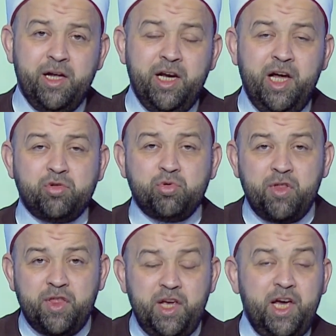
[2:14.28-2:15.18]
لا
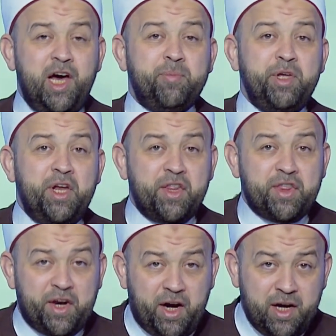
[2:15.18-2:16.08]
تؤذيها
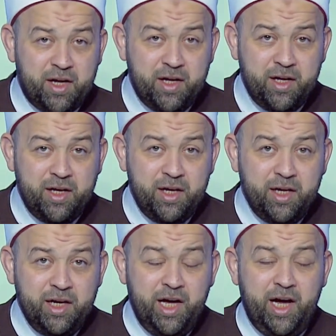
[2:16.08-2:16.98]
بنظره
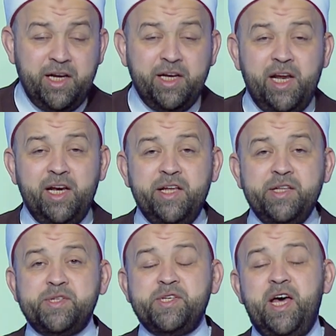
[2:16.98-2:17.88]
لأن
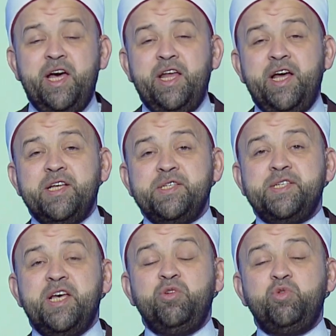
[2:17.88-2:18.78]
الإنسان
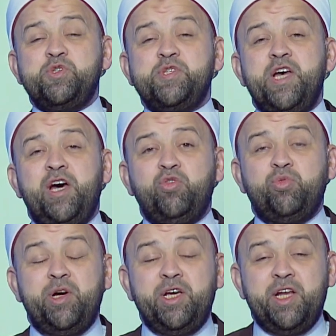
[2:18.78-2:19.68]
سيسأل
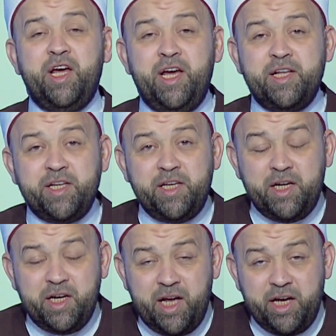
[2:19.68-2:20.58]
بين يدي
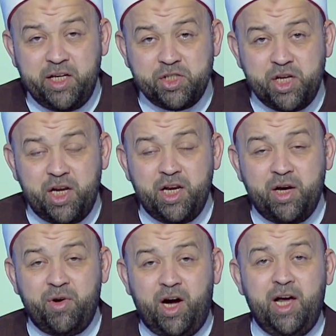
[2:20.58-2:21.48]
الله جل
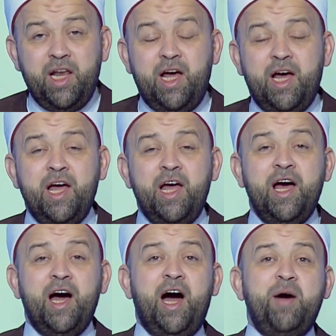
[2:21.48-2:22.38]
وعلا
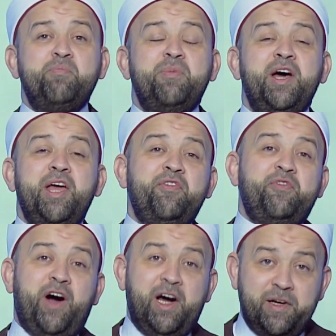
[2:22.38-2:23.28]
عما
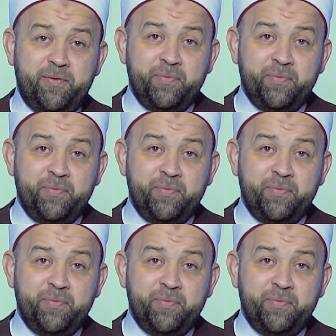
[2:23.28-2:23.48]
يفعل